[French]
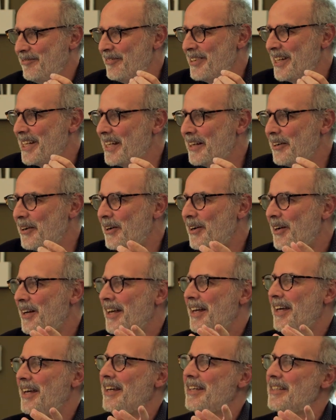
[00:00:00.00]
mais euh,
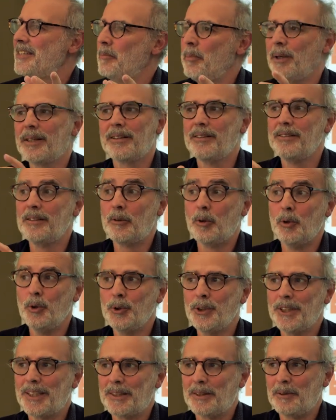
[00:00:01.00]
c'est pas très
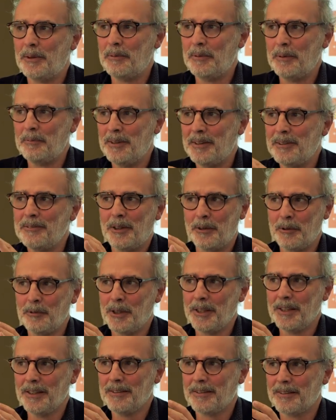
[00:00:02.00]
écologique quand même. Enfin, vous
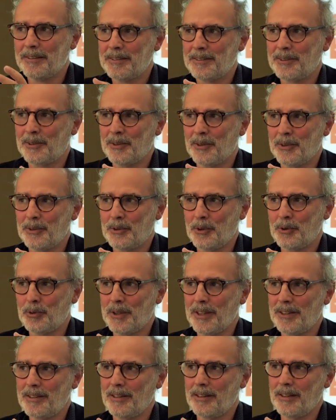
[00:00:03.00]
voyez, ce que, ce que je
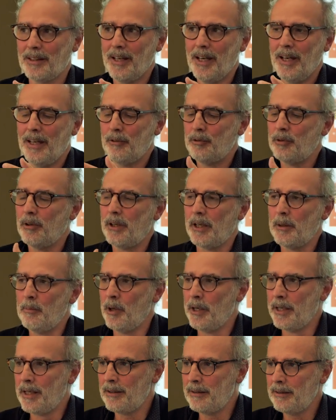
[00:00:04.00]
veux dire, c'est qu'il faut avoir les
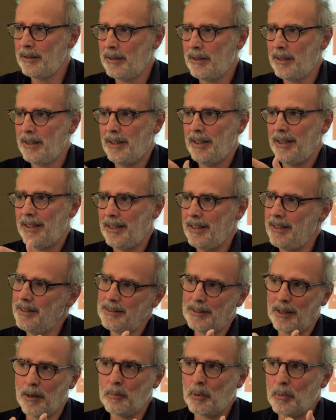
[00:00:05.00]
moyens et
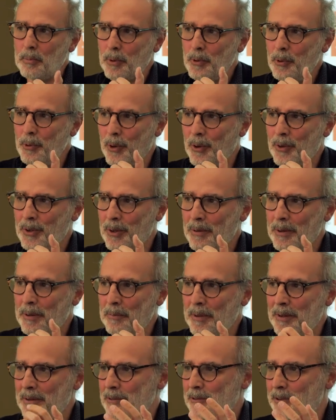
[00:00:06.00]
c'est un peu polluant quand
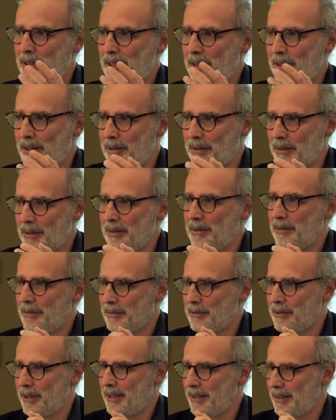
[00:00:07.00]
même. Enfin,
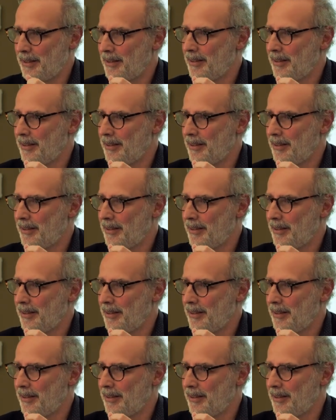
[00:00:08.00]
donc, voilà. il y a